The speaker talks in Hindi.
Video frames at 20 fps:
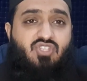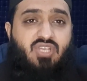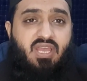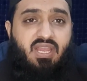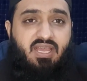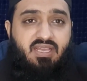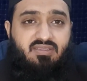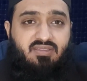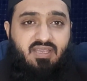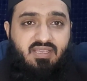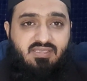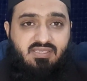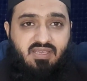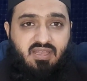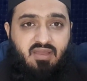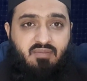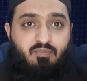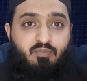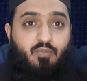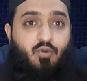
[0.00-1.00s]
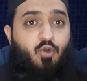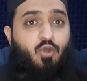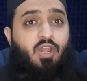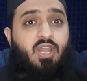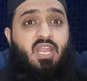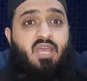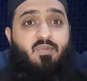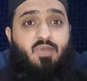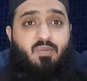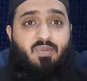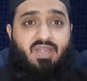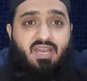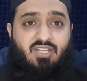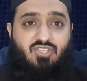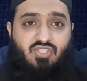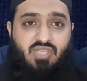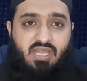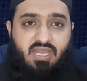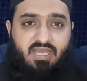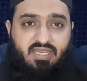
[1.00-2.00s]
अच्छा लगता है सनम बोलने में बड़ा
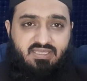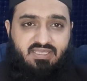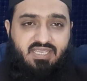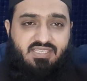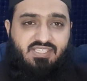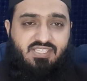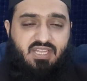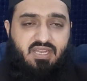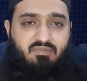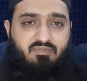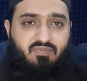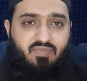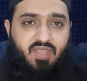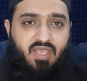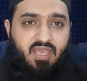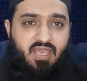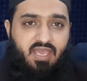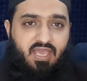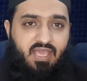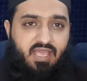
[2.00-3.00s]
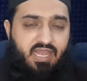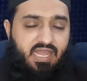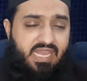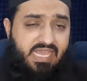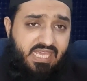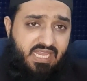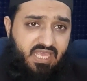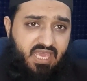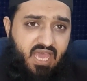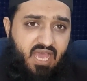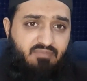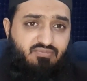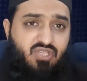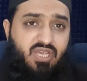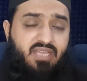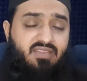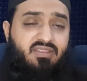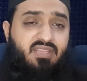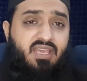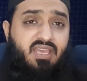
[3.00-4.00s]
अच्छा लगता है सनम लेकिन क्या आप
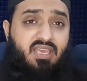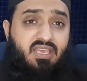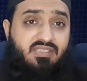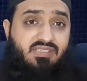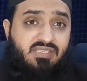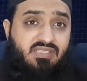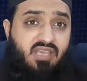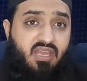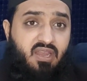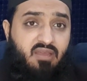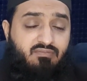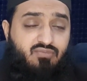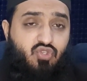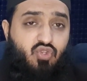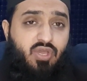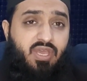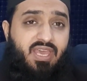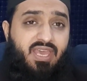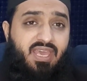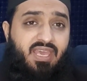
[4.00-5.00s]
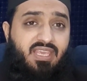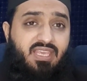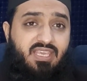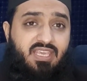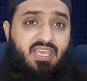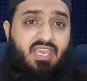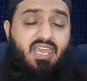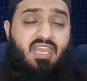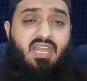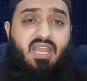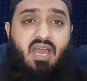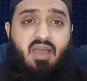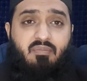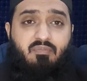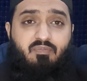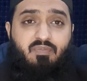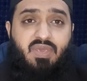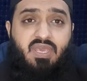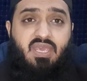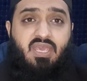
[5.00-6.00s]
जानते हैं कि सनम जो है ये
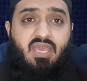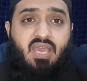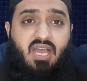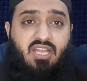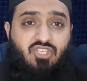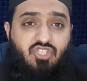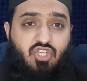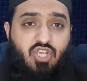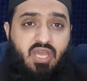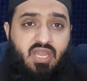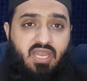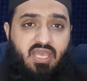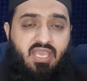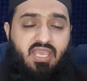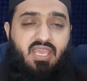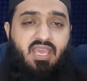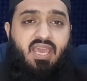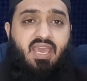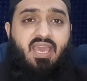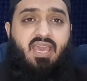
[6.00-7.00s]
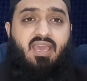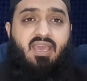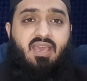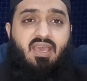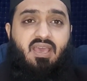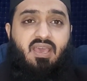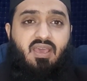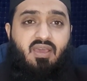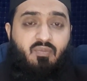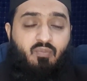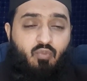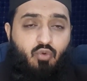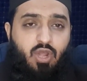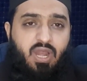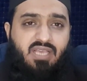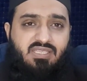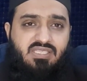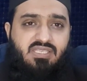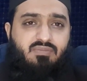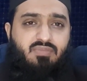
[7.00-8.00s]
नाम भी अच्छा नहीं है
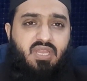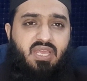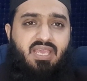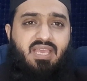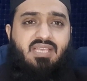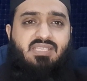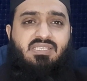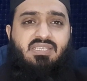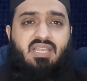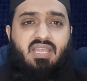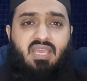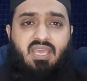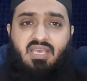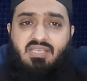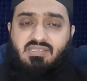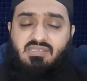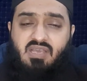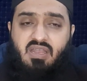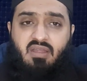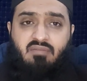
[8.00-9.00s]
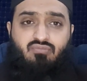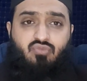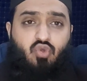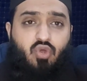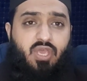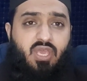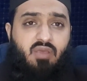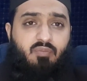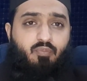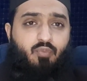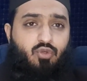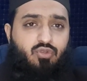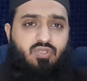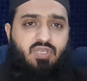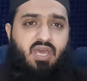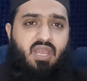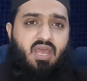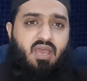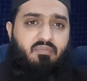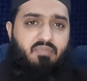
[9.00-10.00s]
मुनासिब नहीं इसलिए कि सनम तो एक बुत
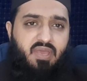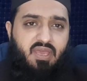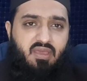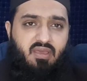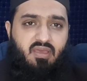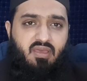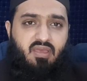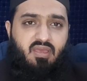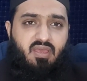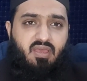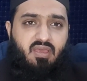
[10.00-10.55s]
का नाम है